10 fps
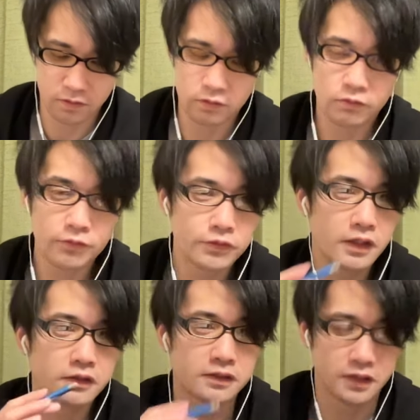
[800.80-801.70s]
これ言っては
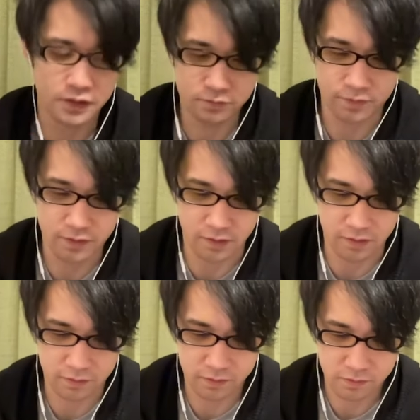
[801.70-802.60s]
るか先もいいか
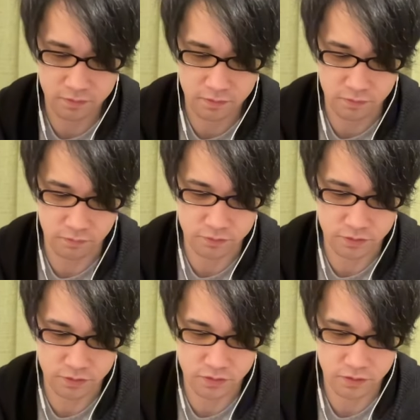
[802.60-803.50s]
よ
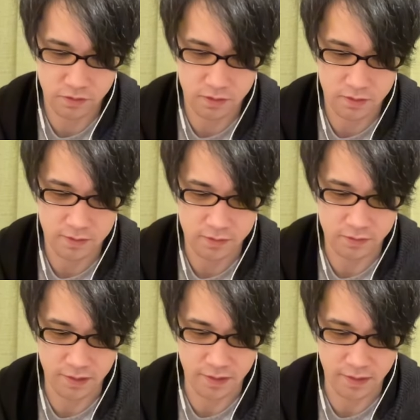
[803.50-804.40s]
し
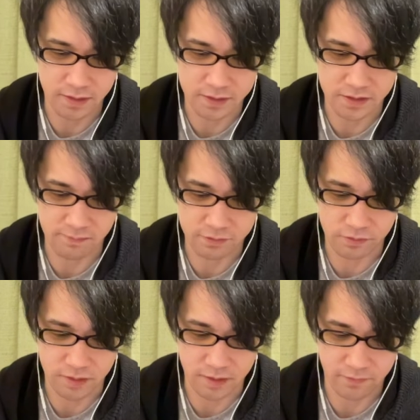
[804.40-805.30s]
今ね行っちゃいましょうか